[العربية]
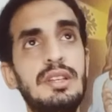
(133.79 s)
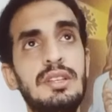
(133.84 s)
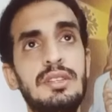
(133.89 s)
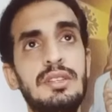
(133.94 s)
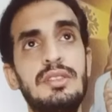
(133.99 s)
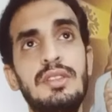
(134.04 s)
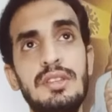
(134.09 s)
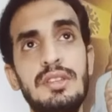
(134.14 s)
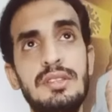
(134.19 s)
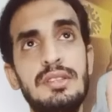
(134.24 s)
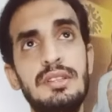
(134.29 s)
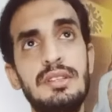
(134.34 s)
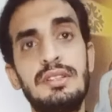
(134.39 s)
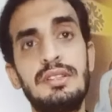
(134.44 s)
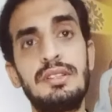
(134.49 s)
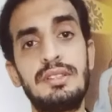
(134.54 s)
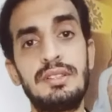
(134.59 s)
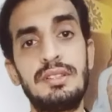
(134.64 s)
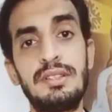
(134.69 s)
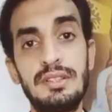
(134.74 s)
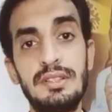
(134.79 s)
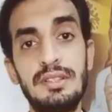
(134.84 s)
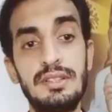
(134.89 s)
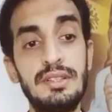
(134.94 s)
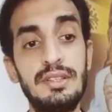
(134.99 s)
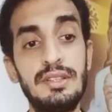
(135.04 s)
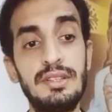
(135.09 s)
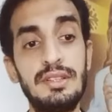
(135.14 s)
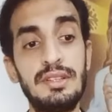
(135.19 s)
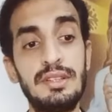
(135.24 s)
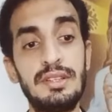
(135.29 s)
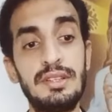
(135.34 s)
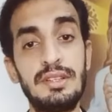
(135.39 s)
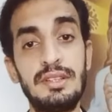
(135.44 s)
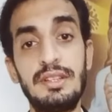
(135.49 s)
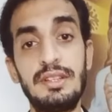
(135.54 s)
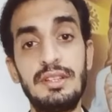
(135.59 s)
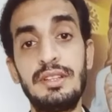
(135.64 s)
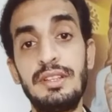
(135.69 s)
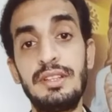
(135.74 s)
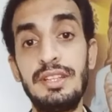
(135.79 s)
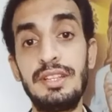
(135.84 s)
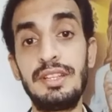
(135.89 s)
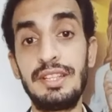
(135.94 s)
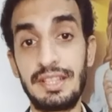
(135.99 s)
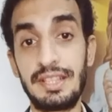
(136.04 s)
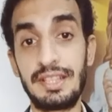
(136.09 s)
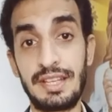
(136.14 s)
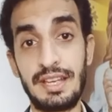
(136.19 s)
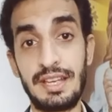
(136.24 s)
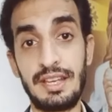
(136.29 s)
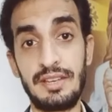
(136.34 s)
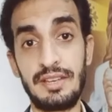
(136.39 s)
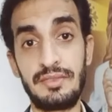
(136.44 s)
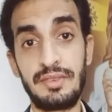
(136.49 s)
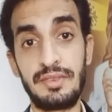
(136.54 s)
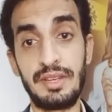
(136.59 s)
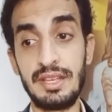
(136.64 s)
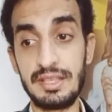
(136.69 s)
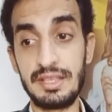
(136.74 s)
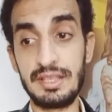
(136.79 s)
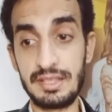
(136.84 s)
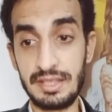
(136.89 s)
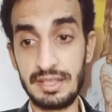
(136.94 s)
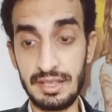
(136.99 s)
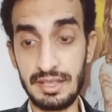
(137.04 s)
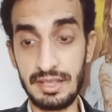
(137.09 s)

تصل للنجاح في هذه